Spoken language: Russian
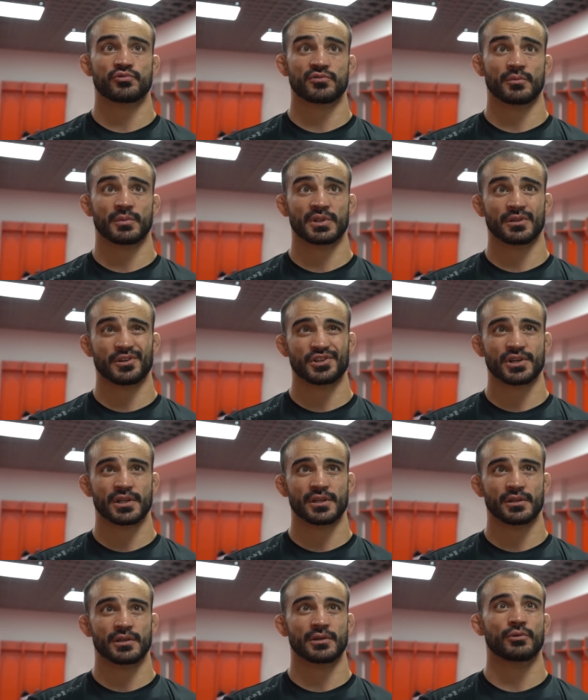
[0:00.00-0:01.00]
чувства мандража,
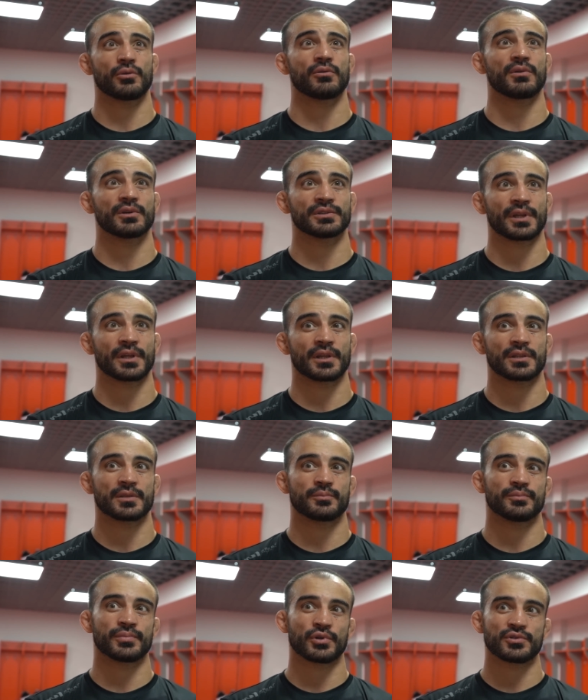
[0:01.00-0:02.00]
нет никакого волнения.
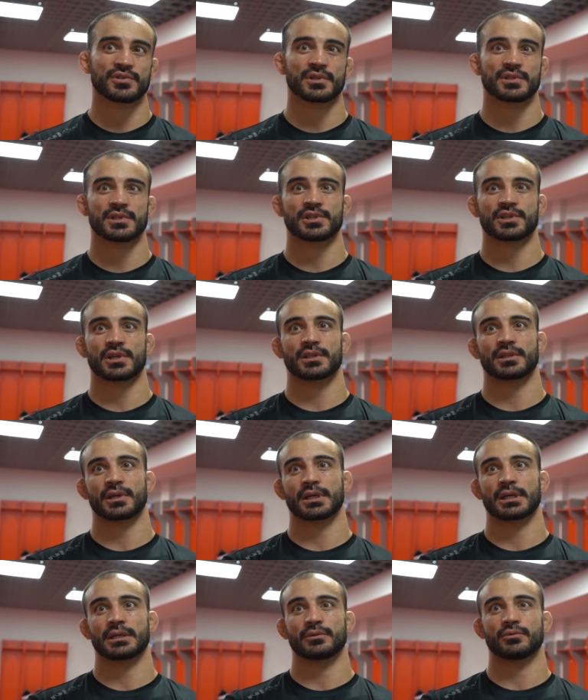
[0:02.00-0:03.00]
Ты просто, знаешь, как
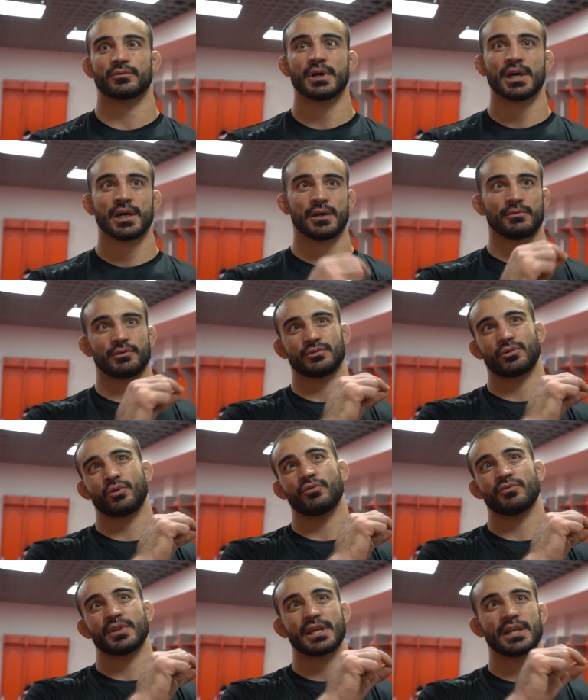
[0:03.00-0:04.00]
так, ну, вот
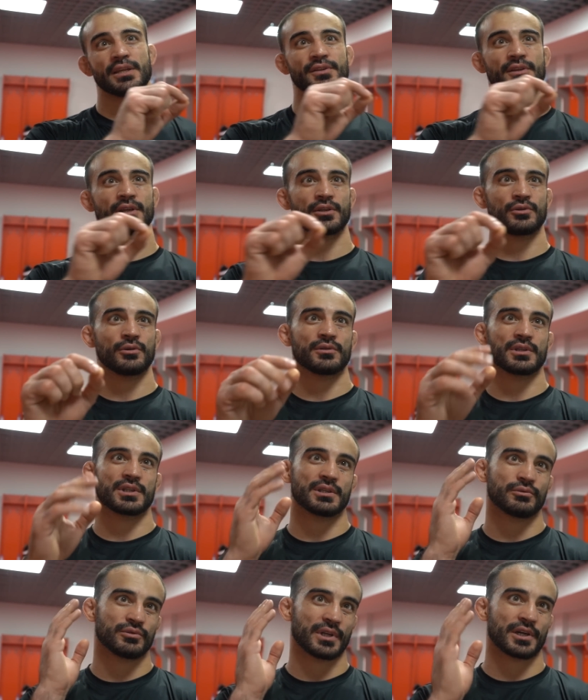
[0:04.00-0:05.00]
ровная линия идет, и
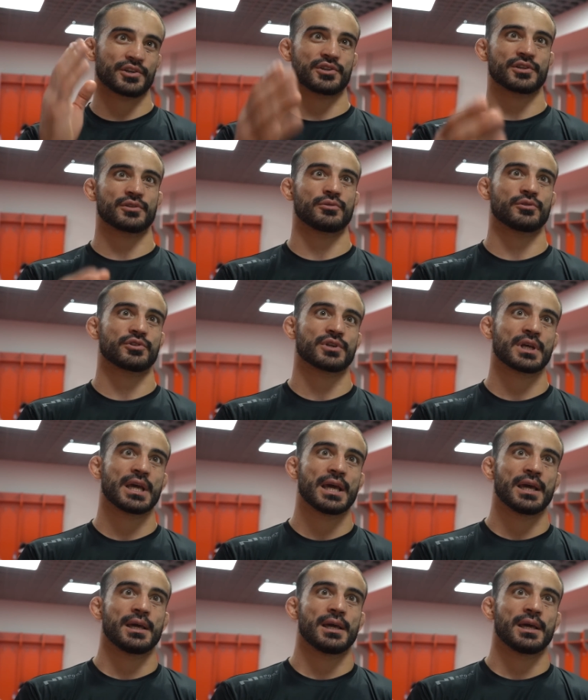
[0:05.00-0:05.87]
ты вот так же идешь.